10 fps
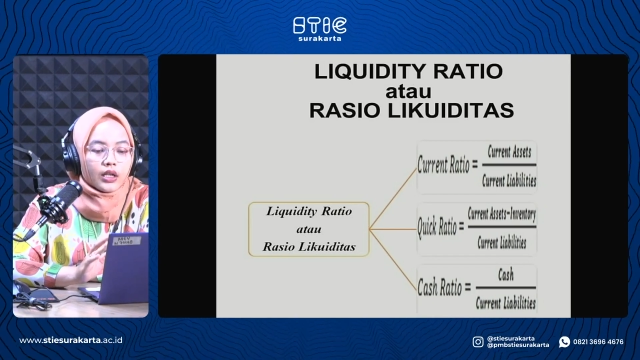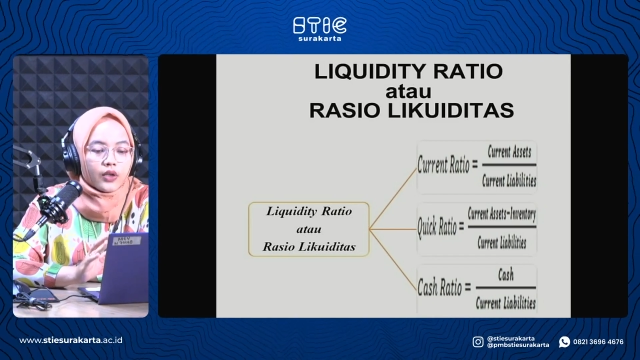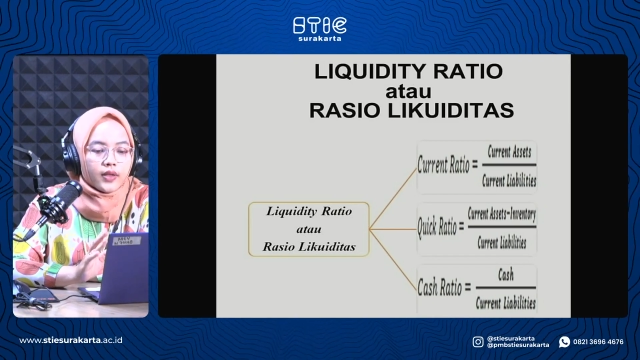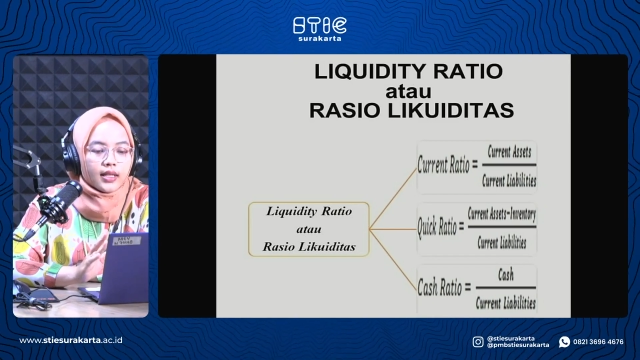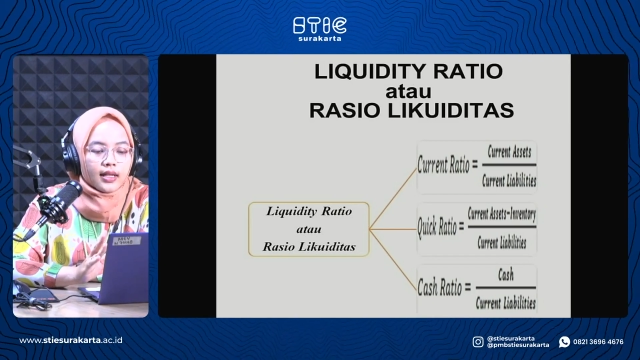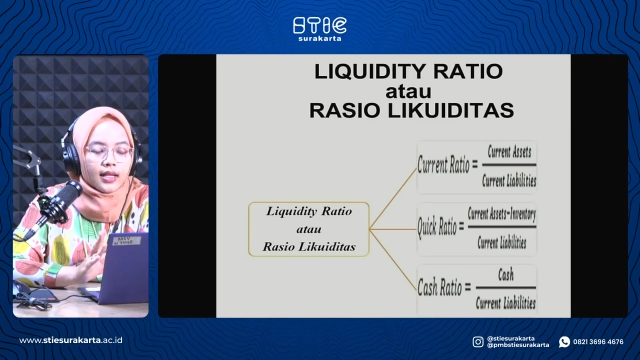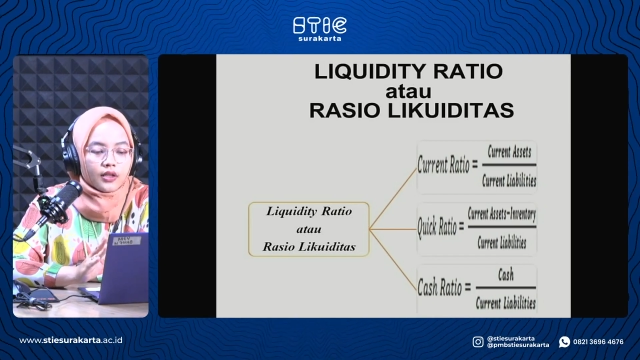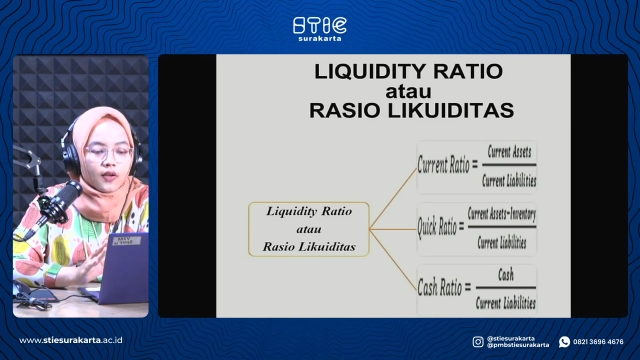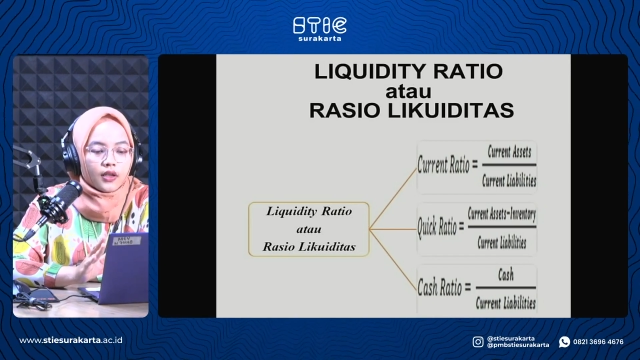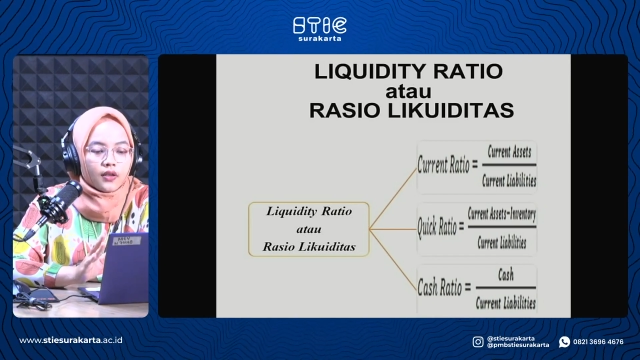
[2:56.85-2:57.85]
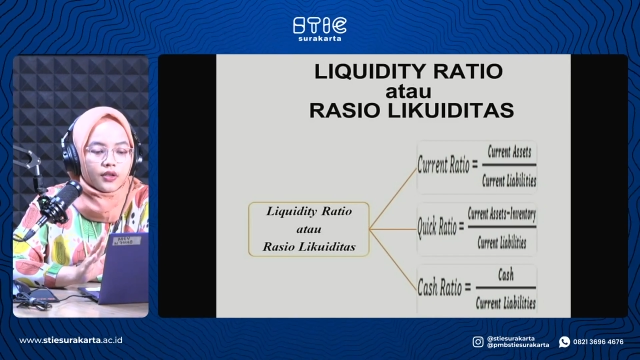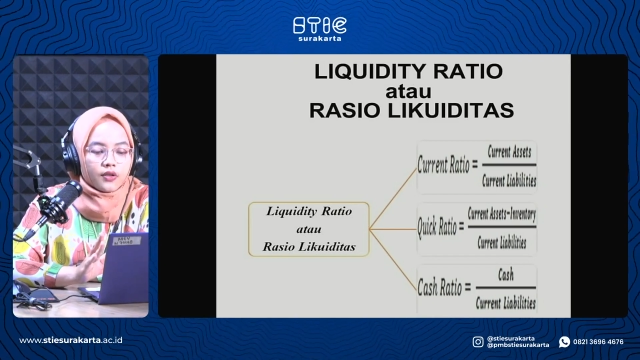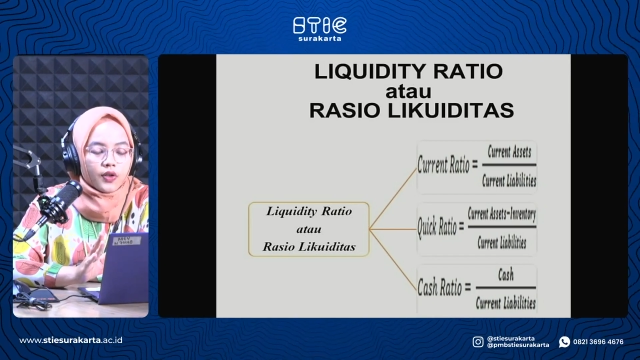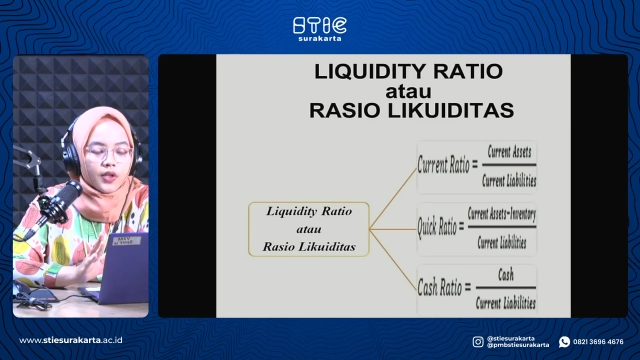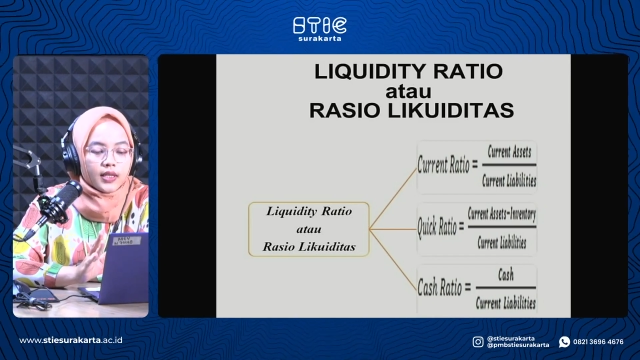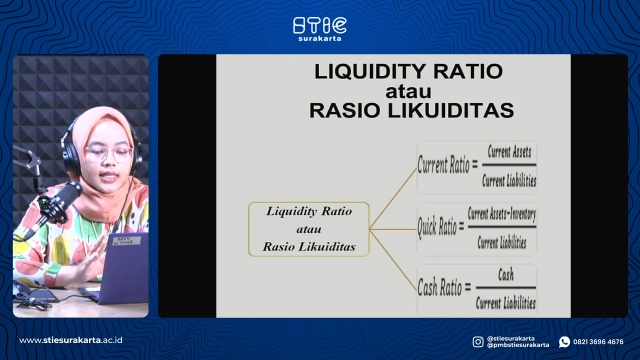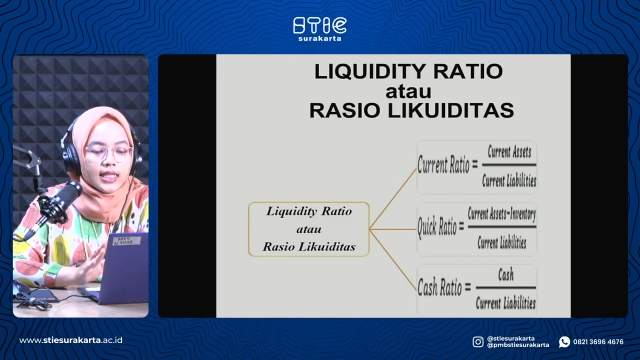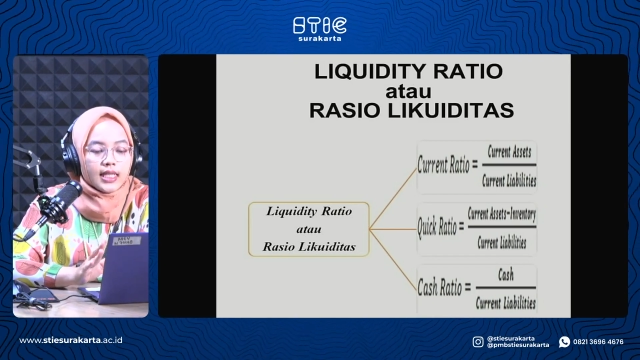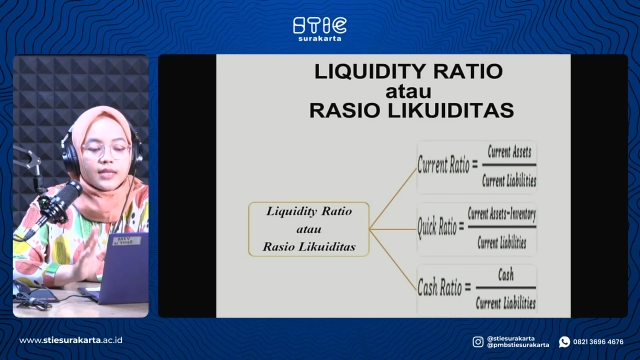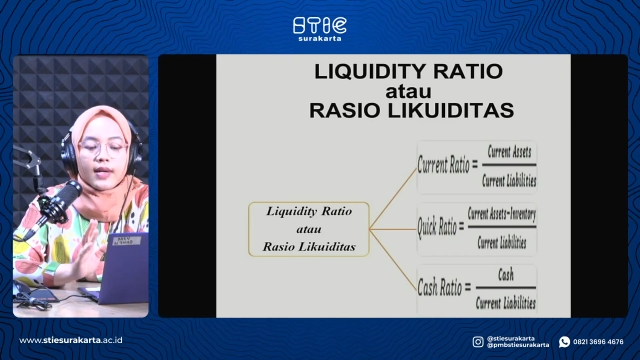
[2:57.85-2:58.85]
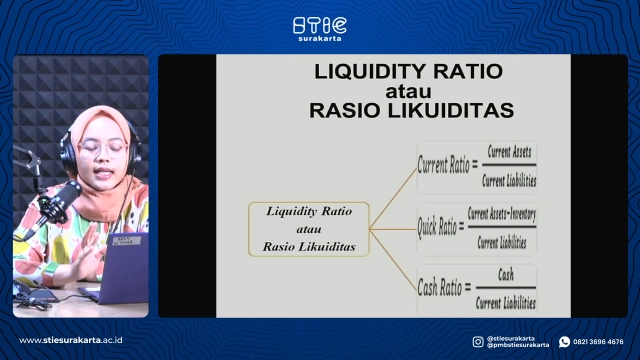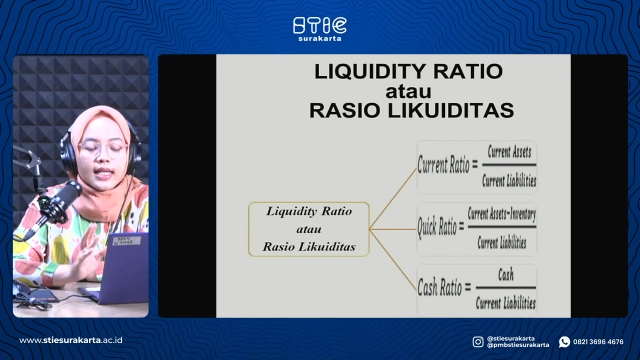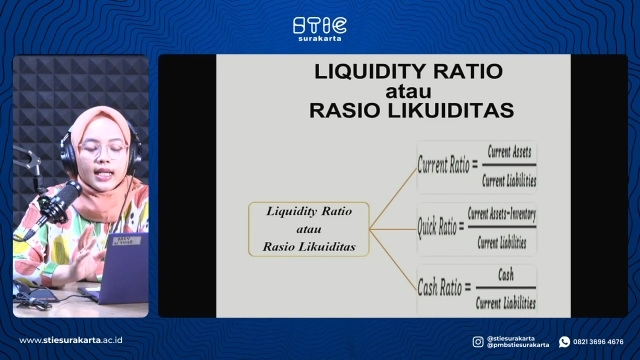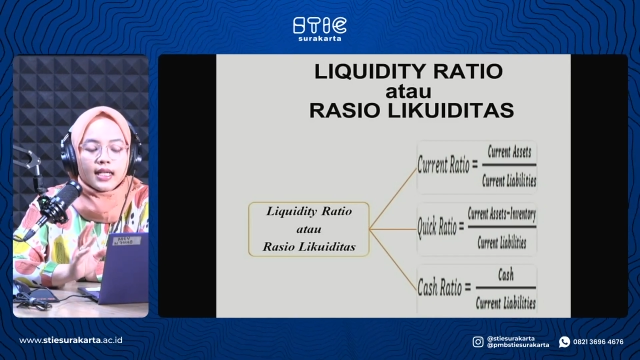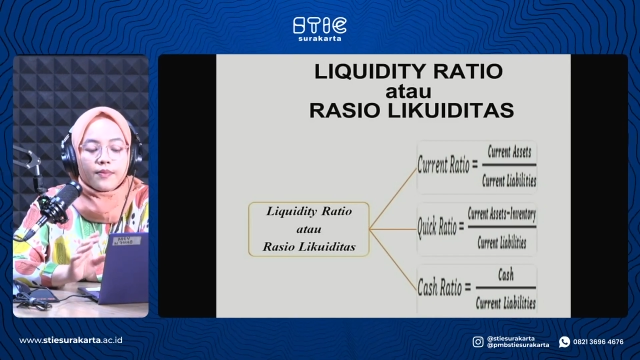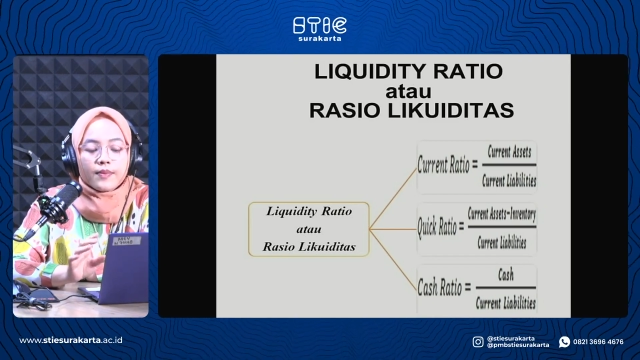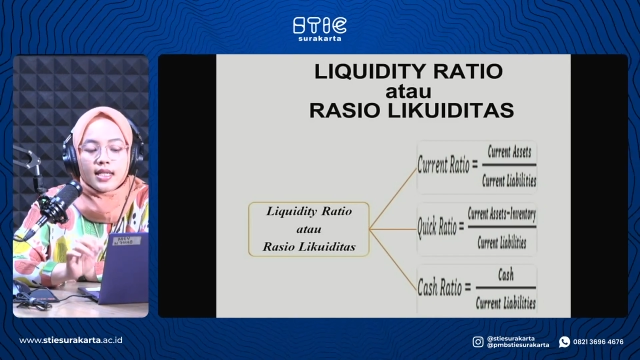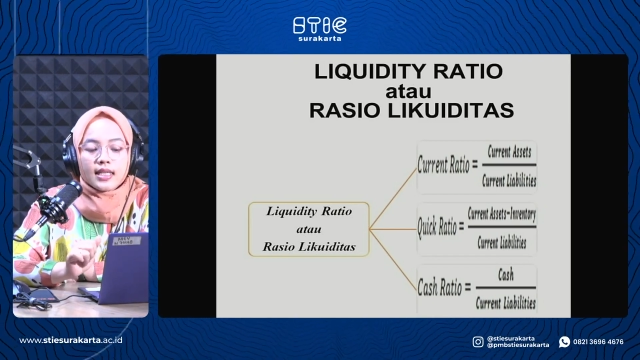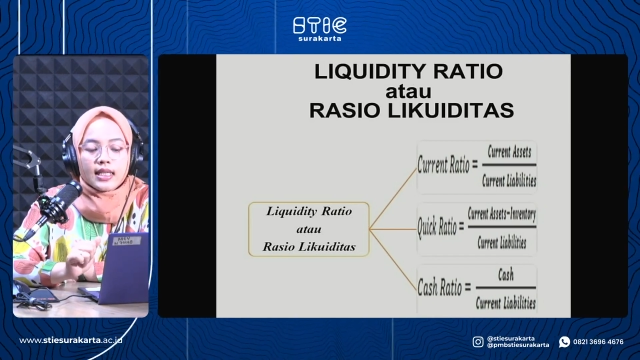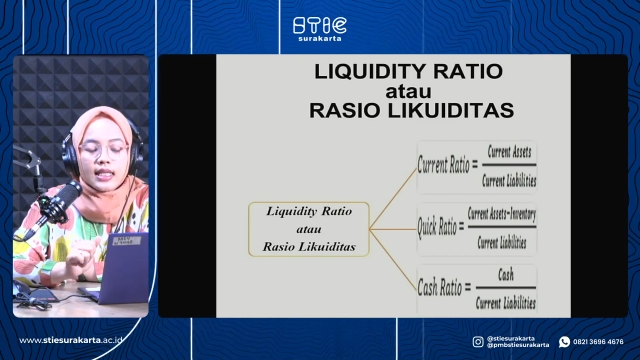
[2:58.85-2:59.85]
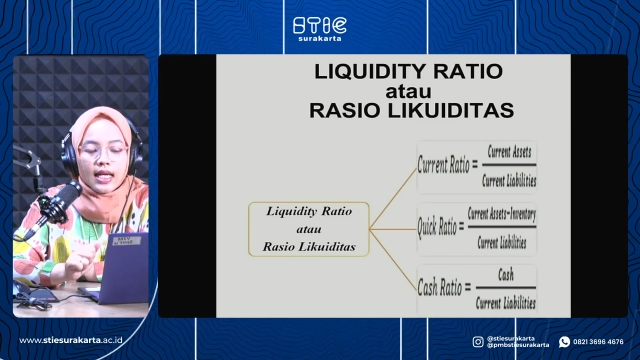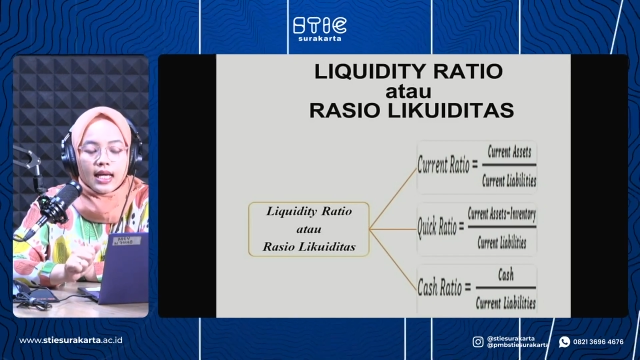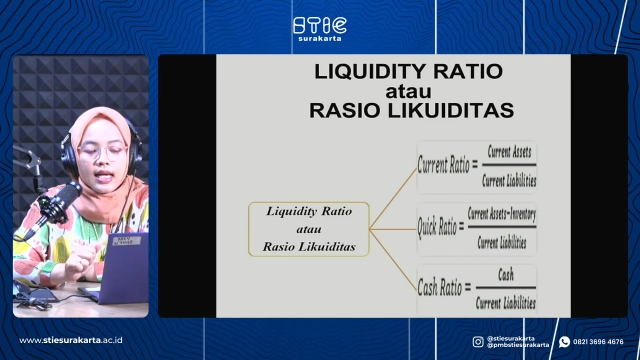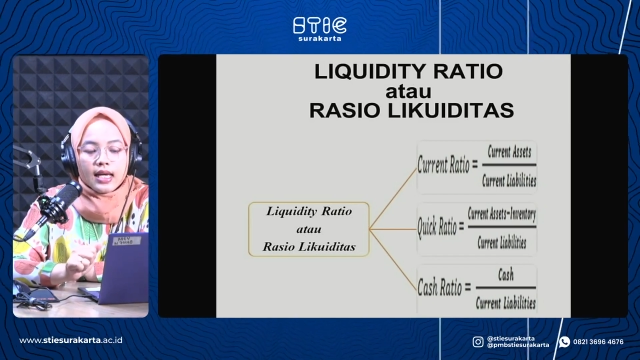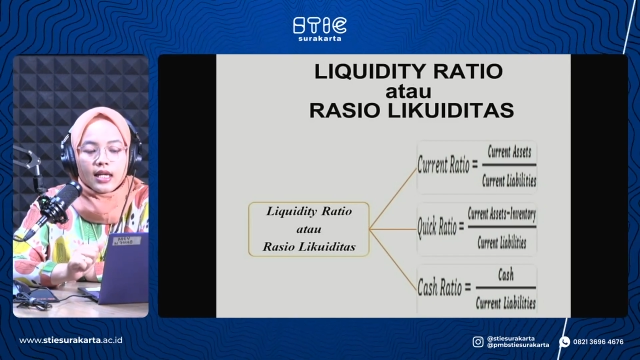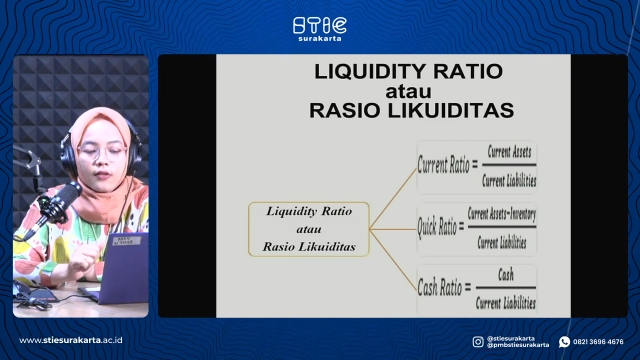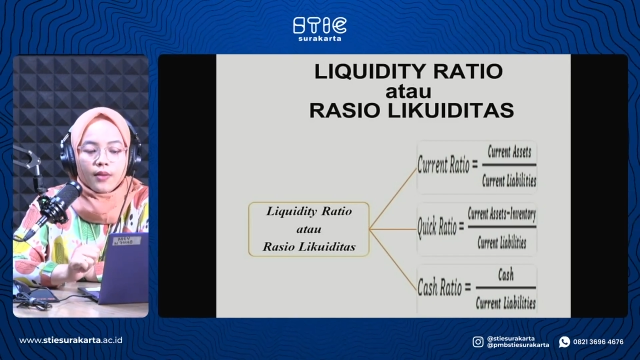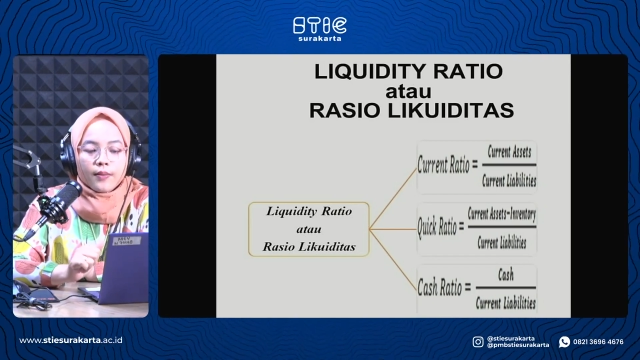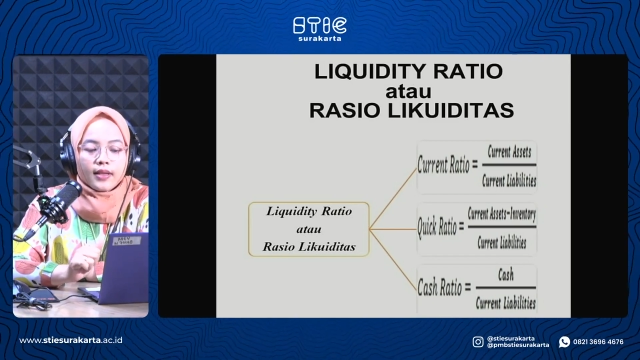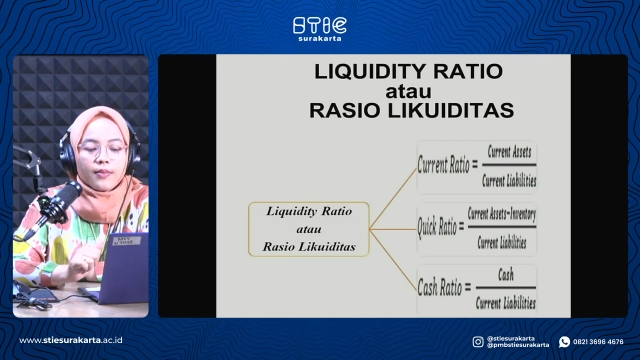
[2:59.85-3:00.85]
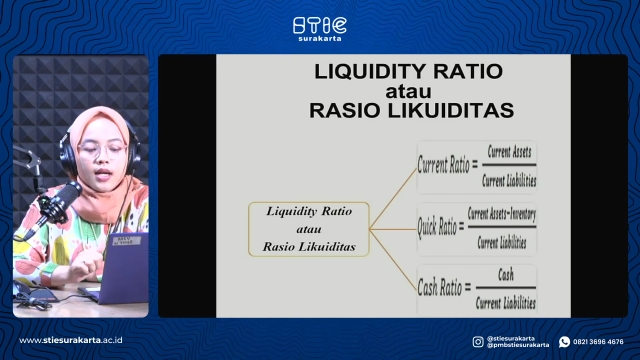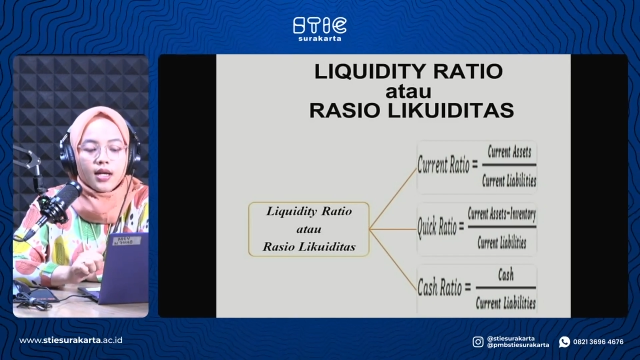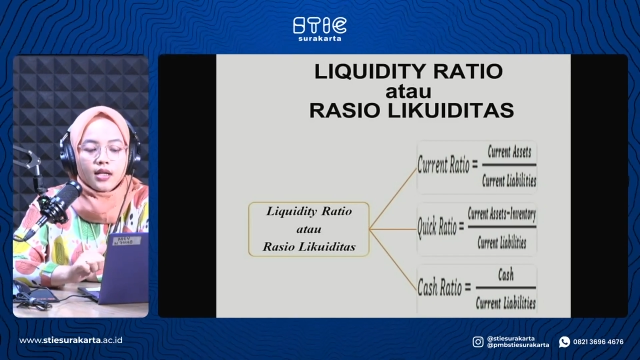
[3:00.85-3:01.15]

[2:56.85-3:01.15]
liquidity ratio atau rasio likuiditas ini dibagi lagi menjadi tiga, yaitu yang pertama ada